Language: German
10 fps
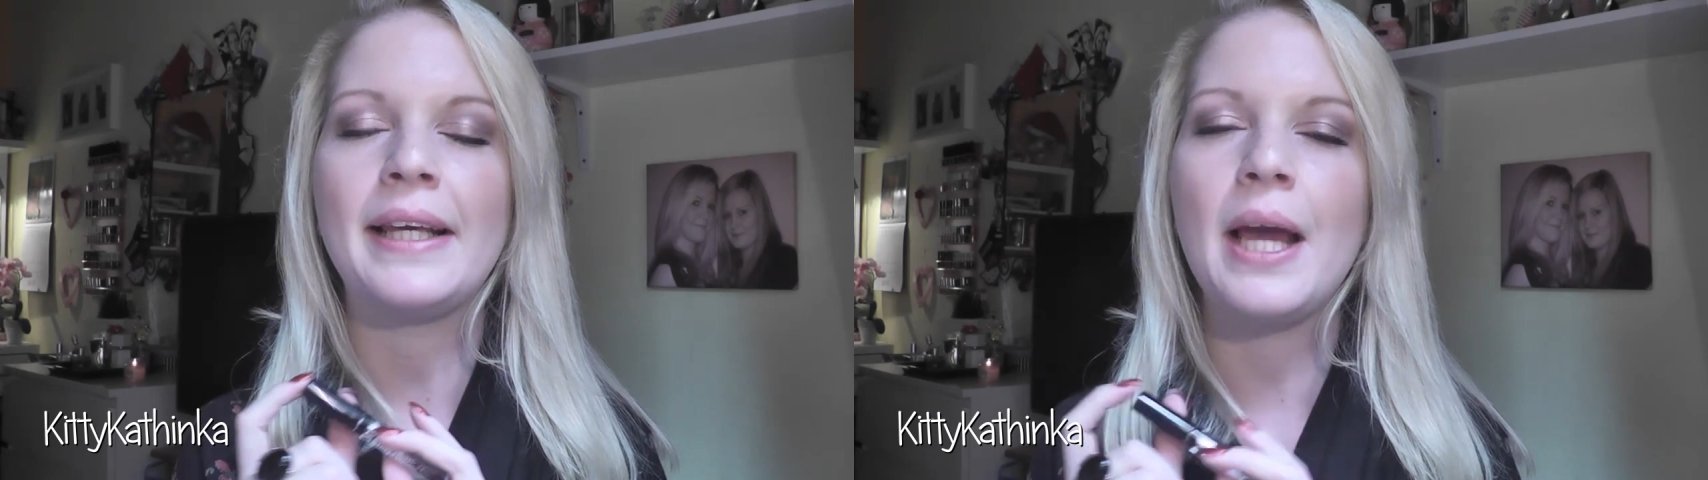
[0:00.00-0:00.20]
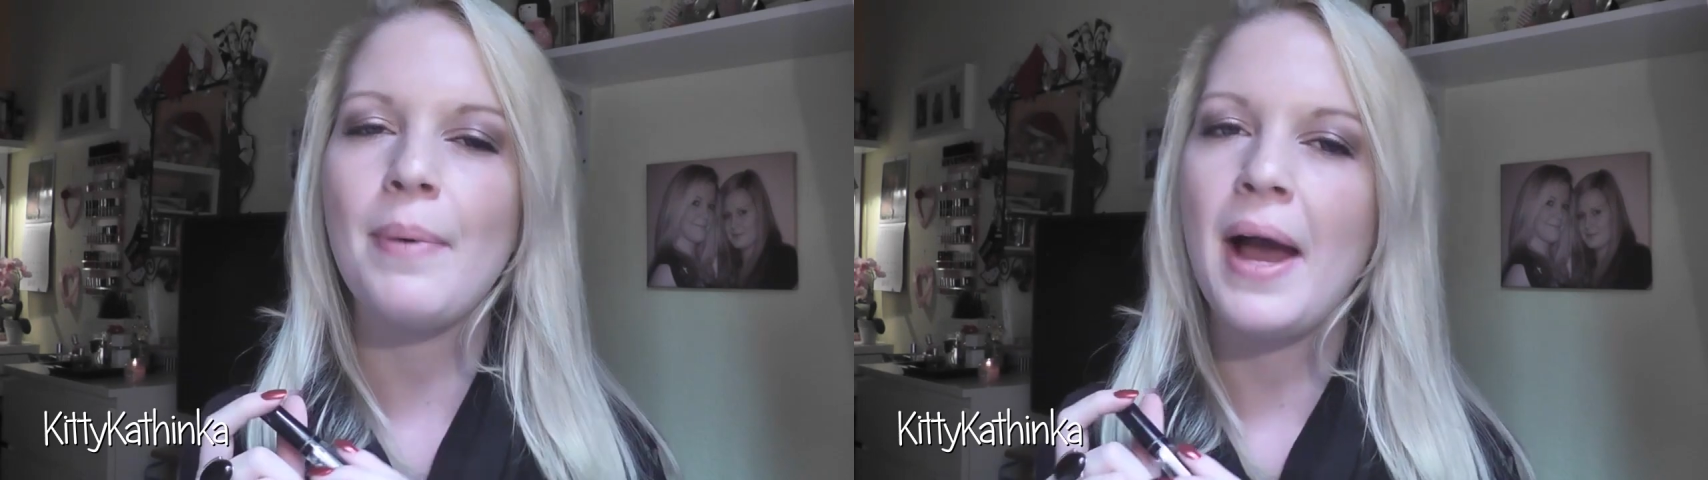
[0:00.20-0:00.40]

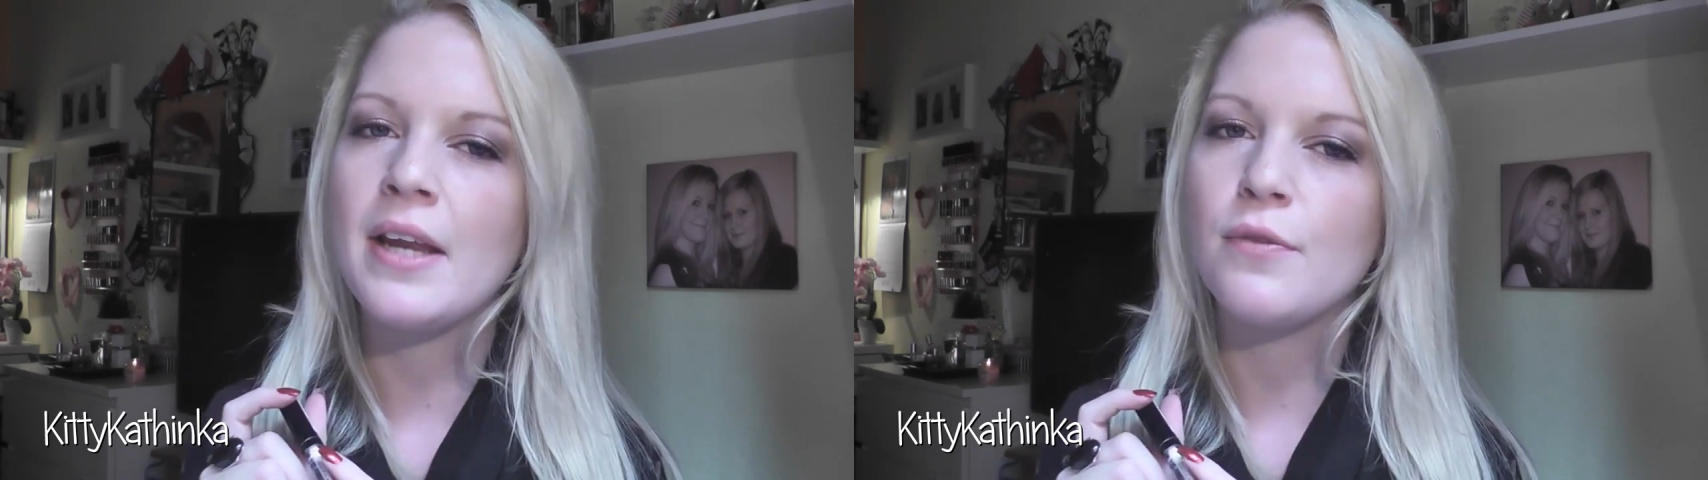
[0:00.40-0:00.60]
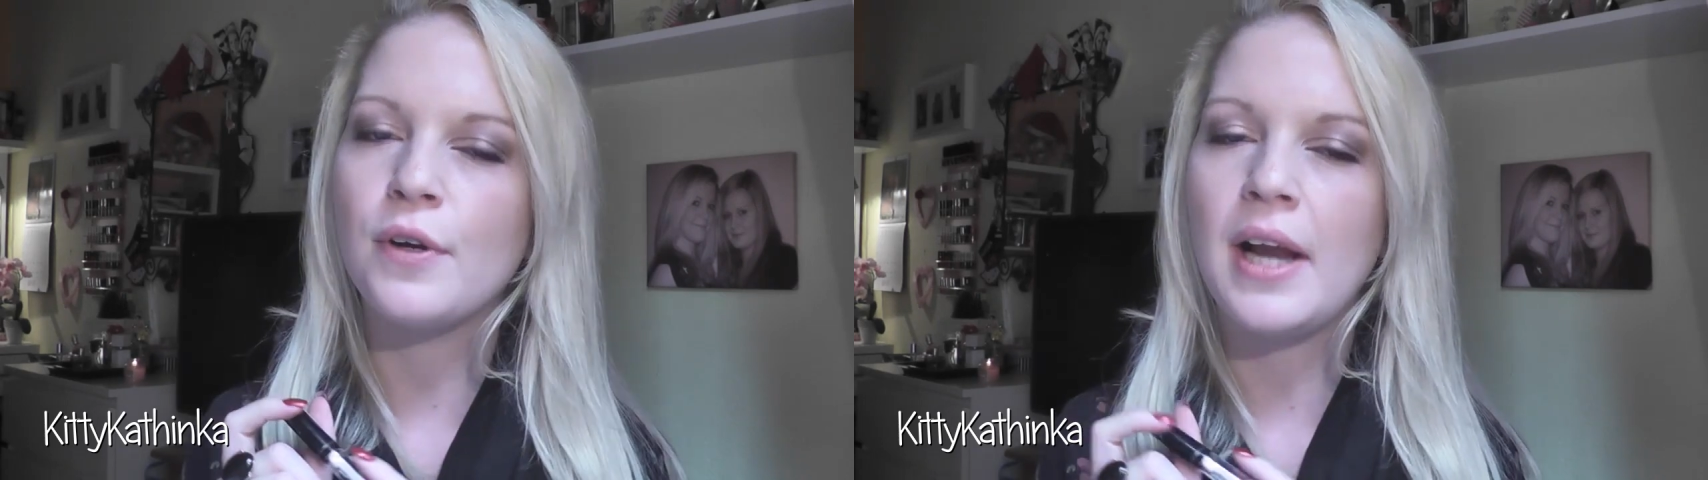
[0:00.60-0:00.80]
ich habe
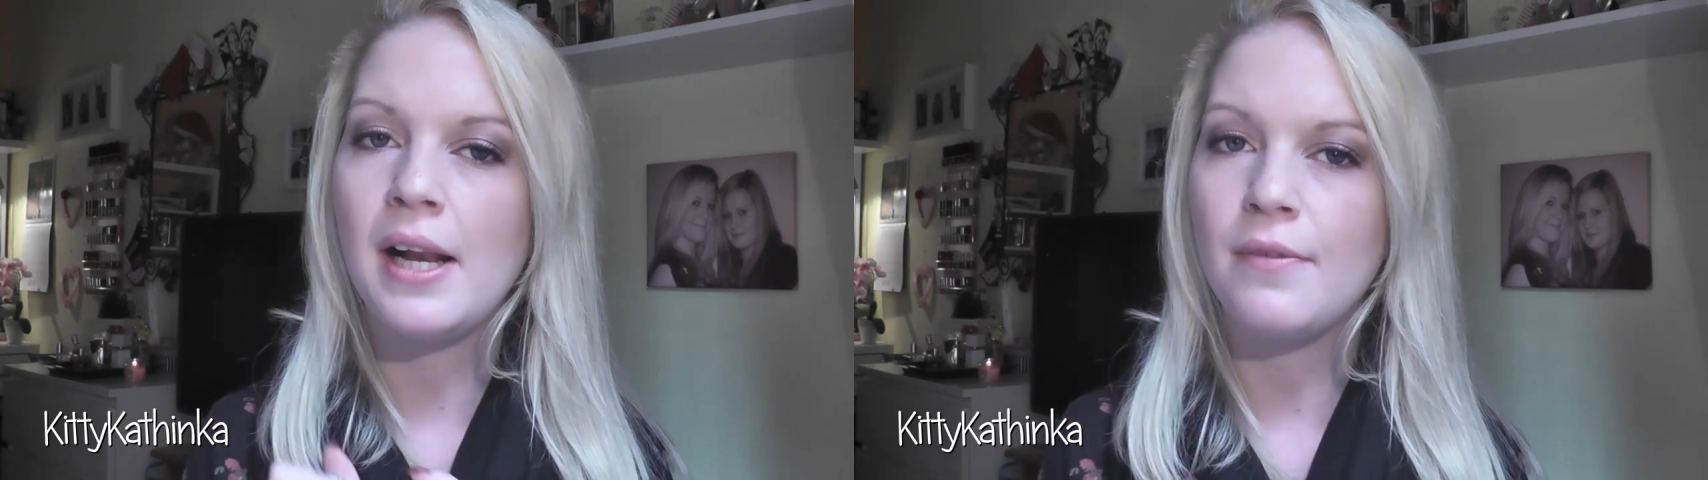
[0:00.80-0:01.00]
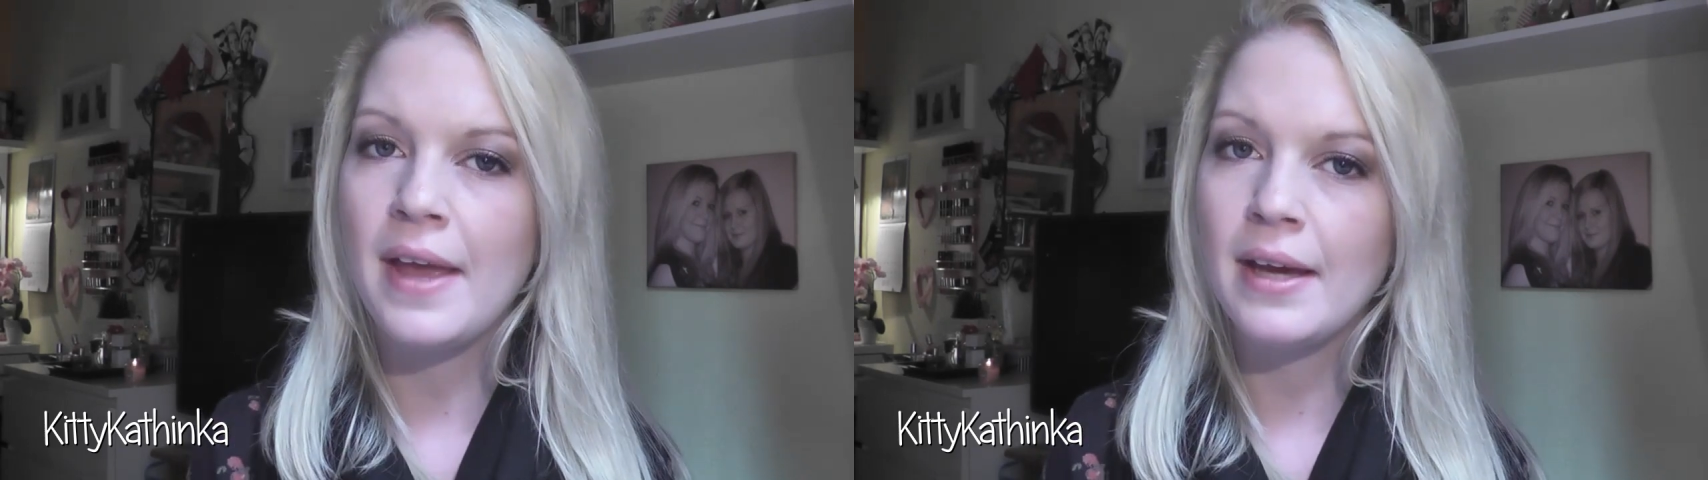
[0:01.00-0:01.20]
einen von
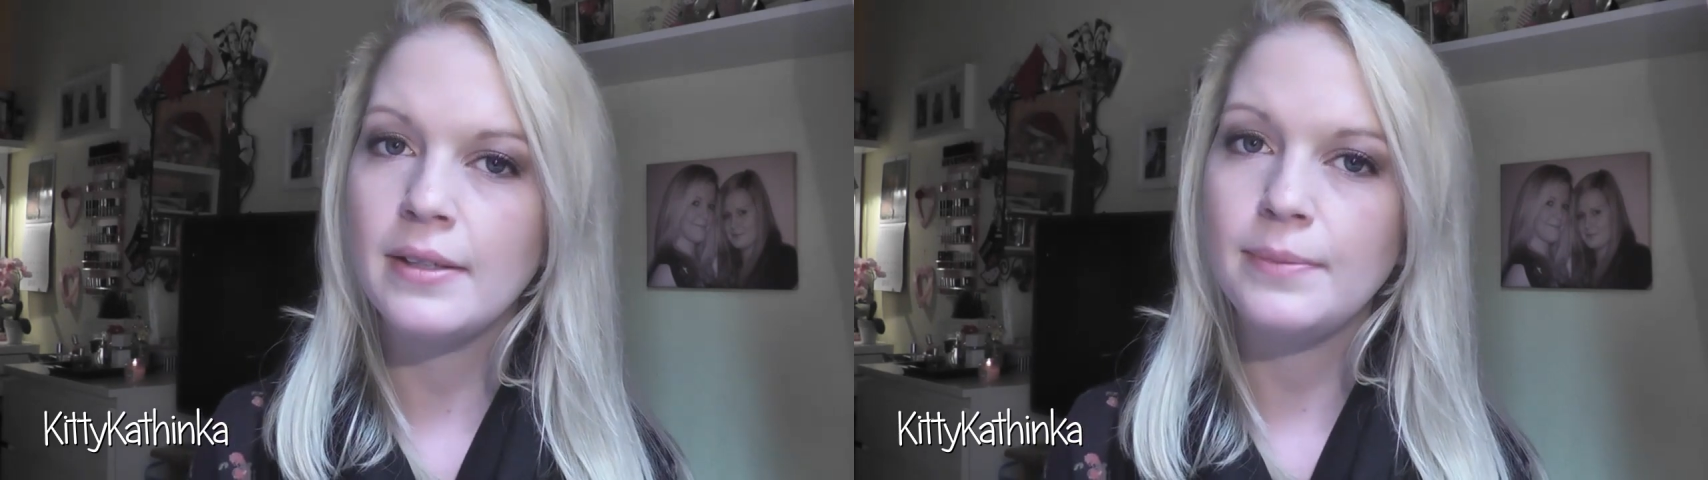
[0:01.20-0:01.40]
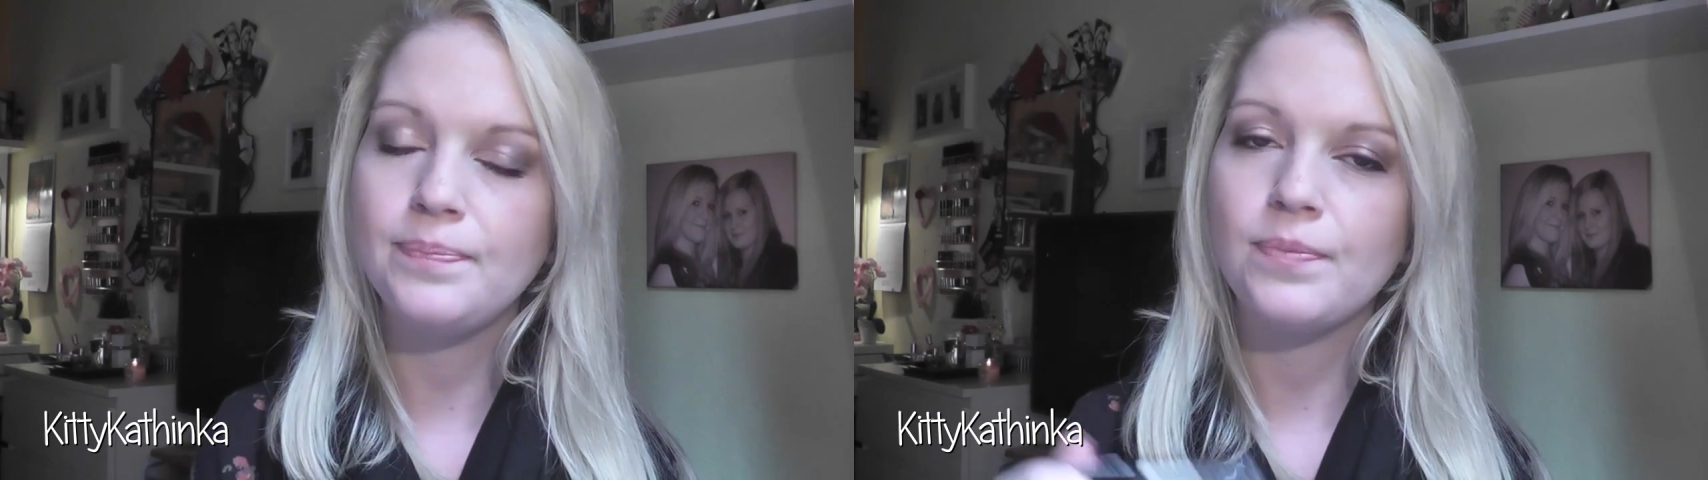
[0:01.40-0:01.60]
Alverde